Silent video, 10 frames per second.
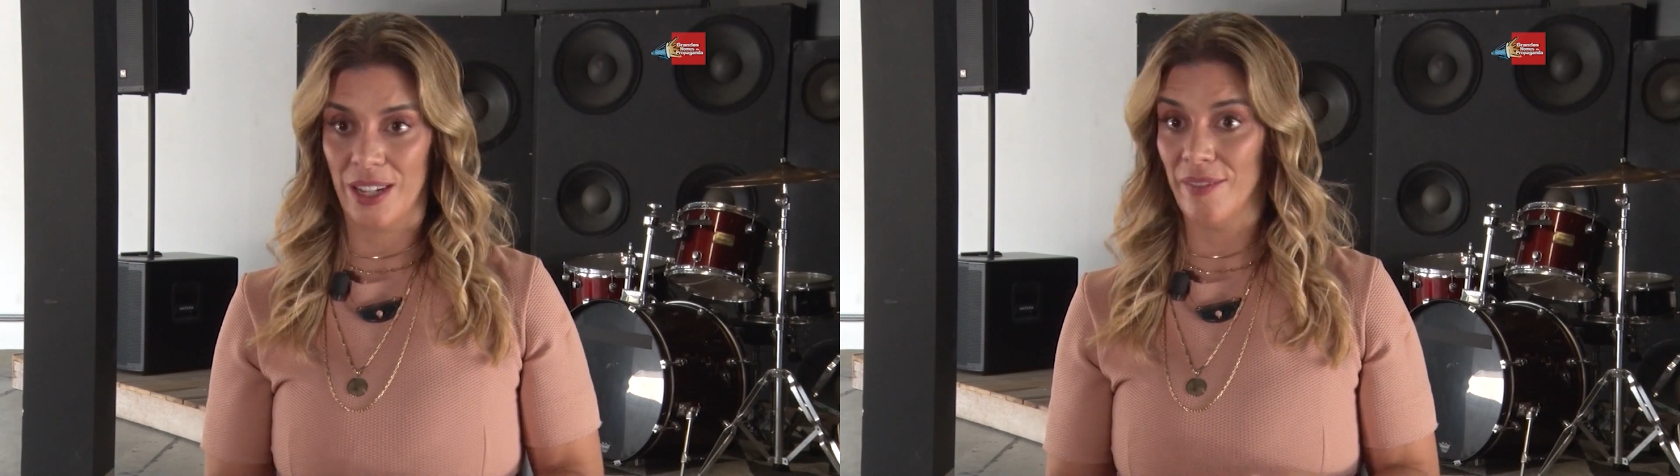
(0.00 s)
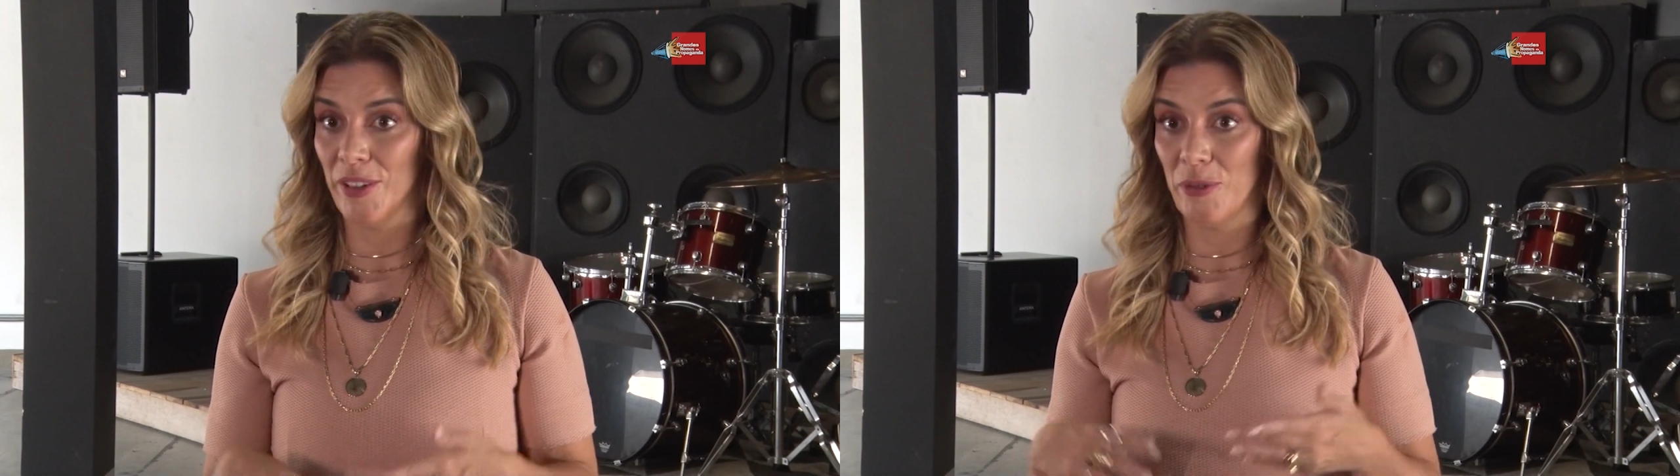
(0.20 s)

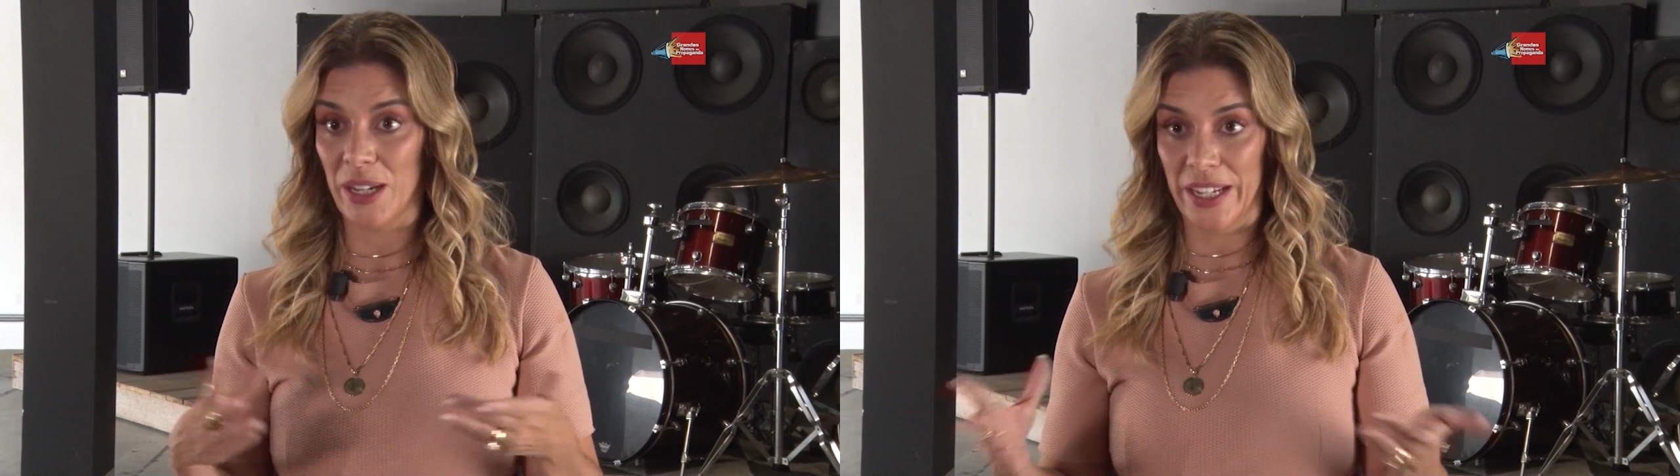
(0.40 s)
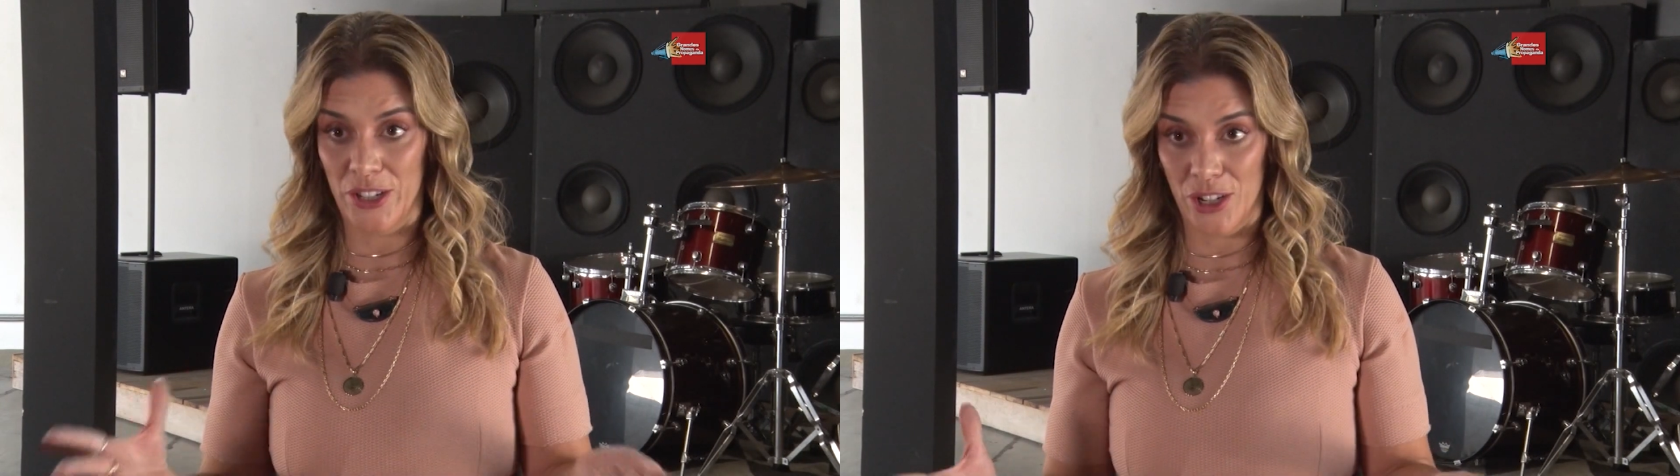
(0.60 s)
que vira um
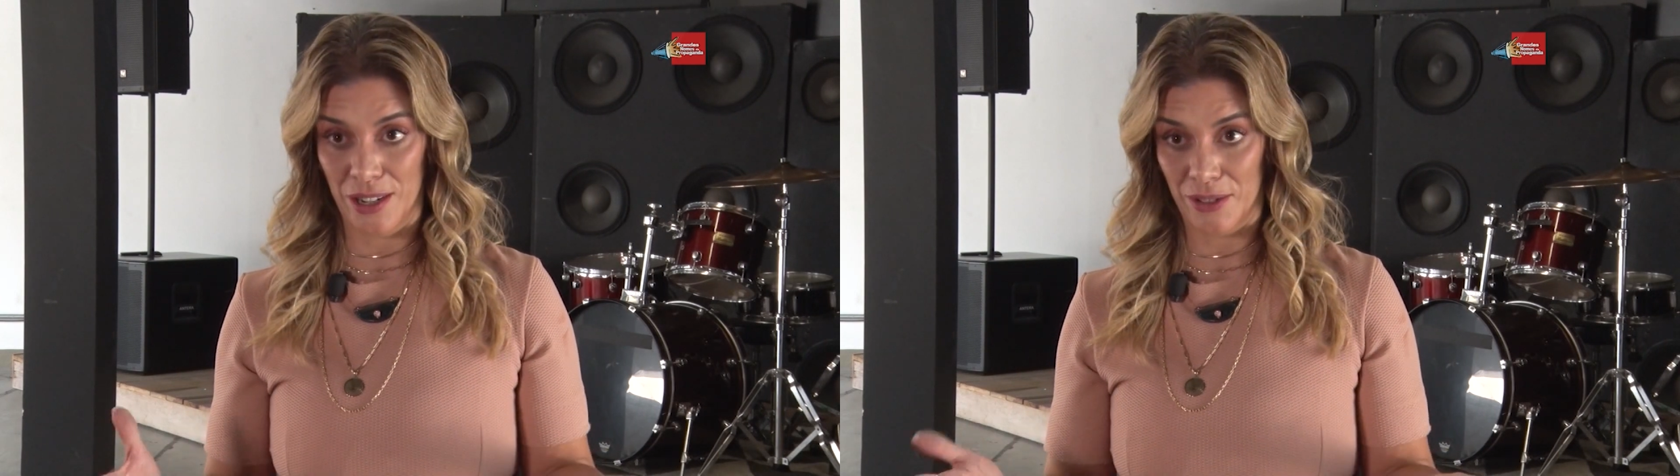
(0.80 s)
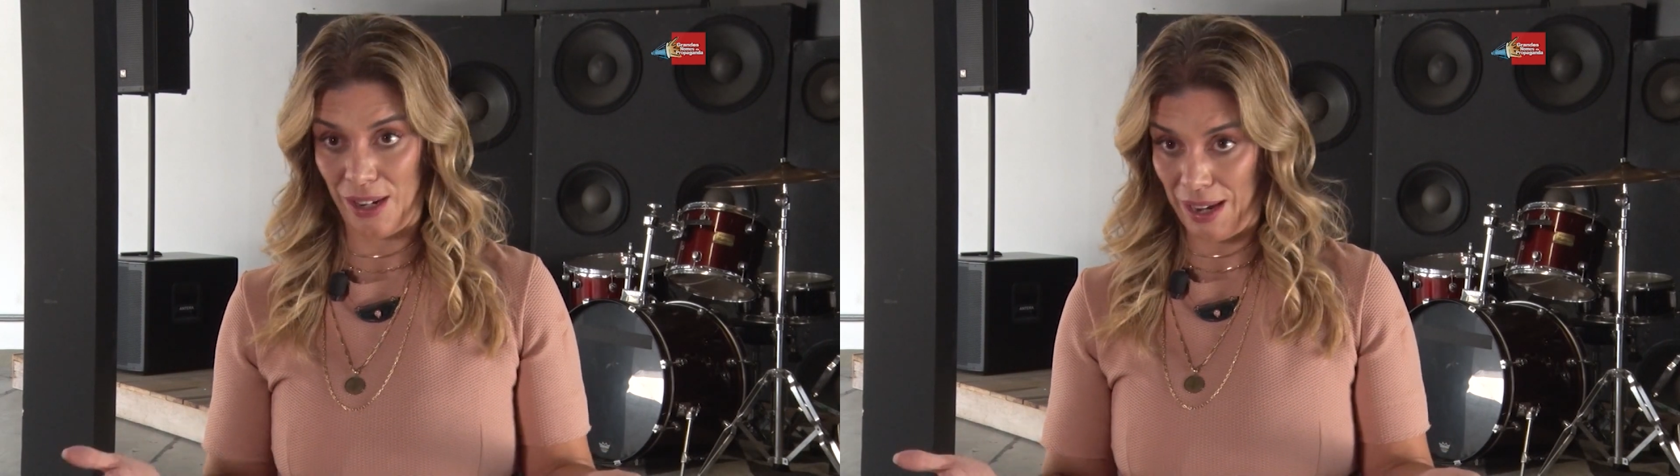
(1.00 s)
hit
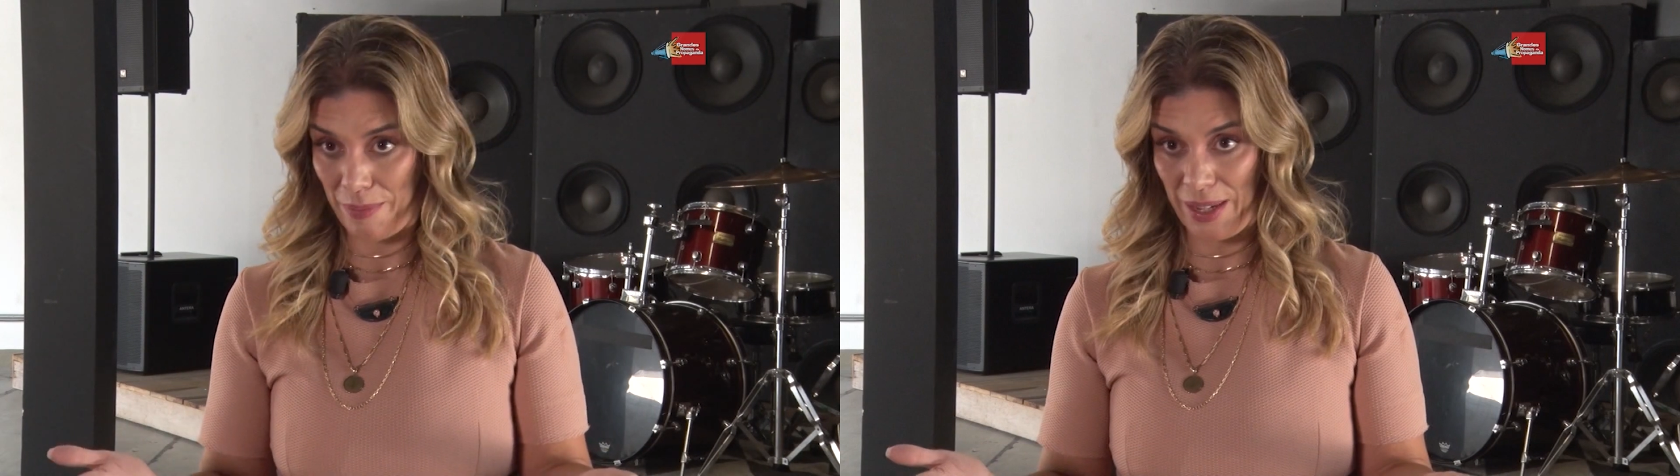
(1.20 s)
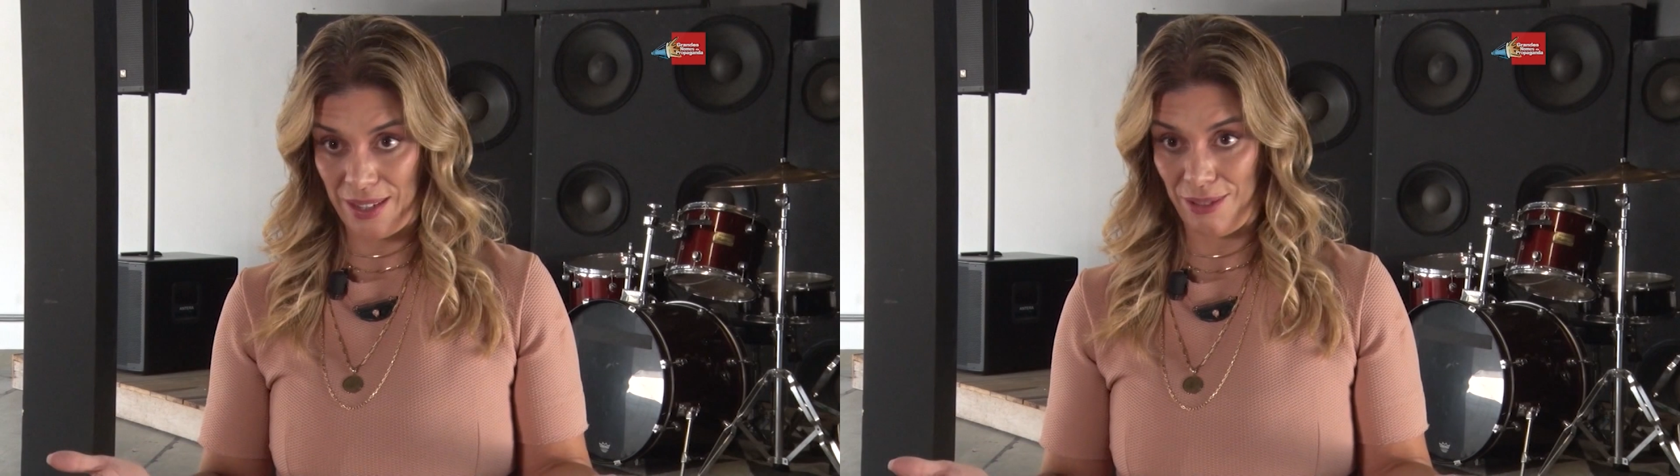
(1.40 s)
na sua
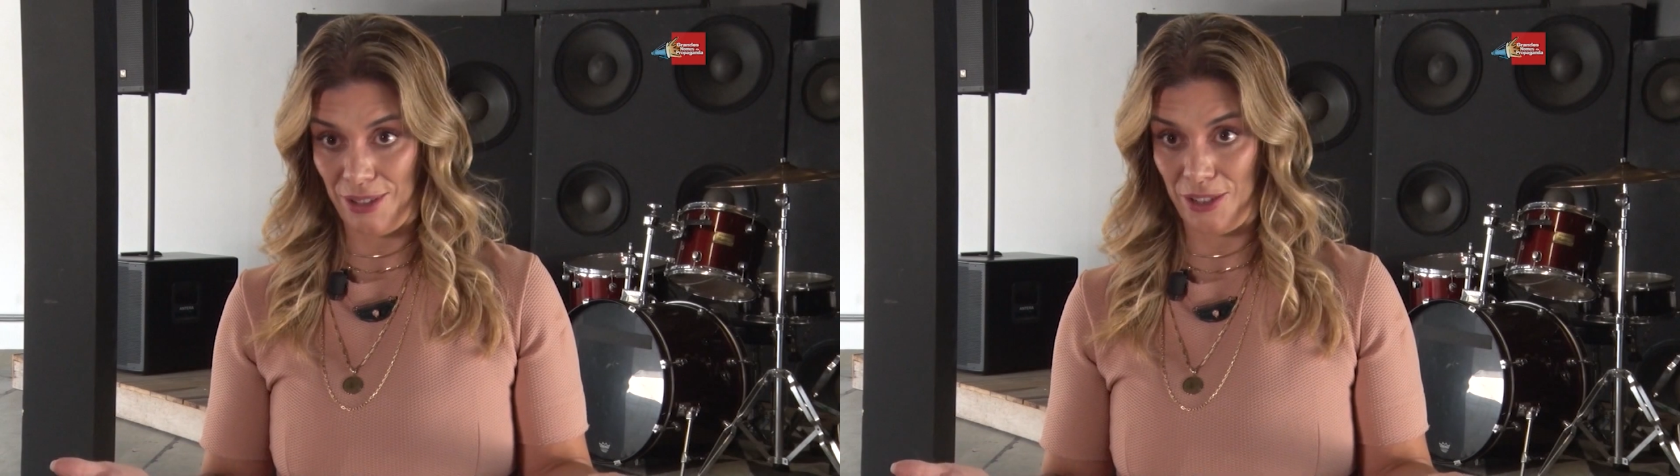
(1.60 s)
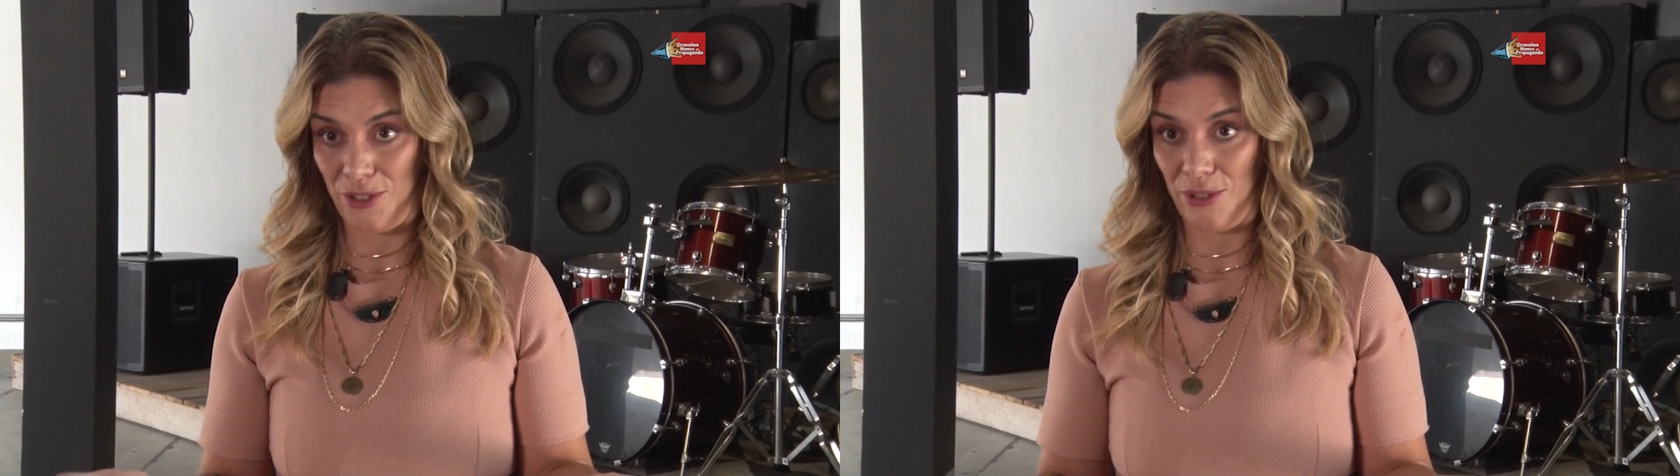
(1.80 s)
cabeça durante